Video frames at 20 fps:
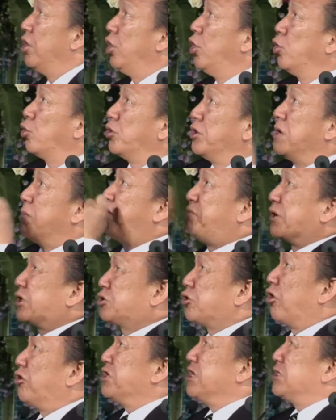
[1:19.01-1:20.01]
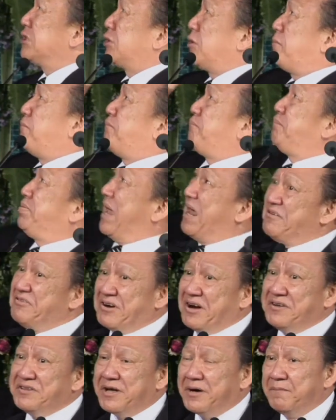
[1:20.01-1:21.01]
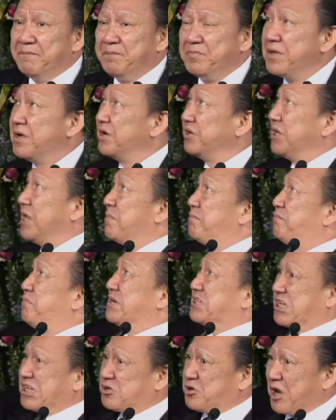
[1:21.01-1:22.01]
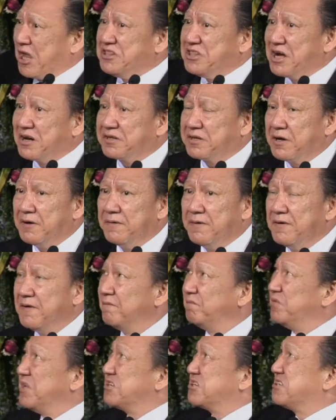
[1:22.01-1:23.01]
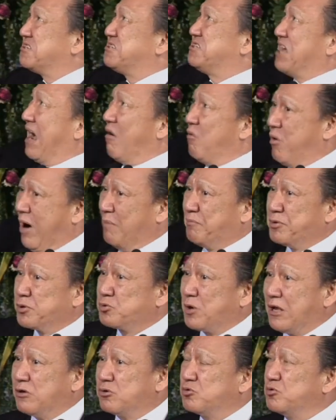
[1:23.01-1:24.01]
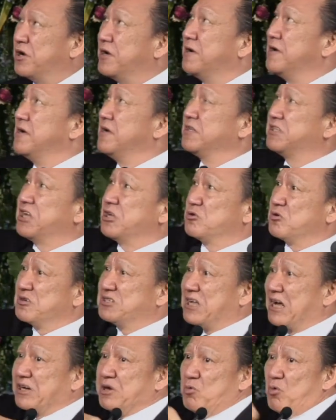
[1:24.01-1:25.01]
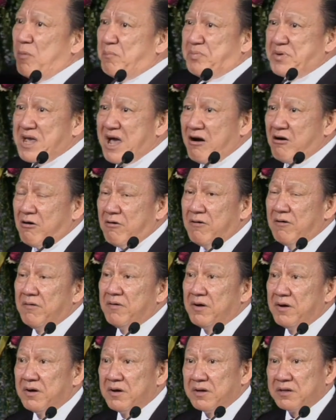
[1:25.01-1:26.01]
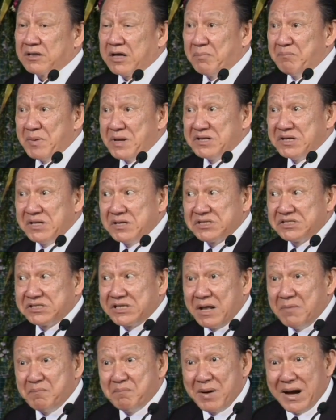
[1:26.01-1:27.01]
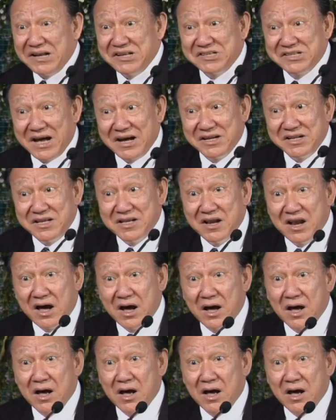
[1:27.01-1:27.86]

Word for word: 如果你不做，你是骗人的，你不是全能的，你是讲话不算数的。这种上帝我不要，他变成审判上帝了。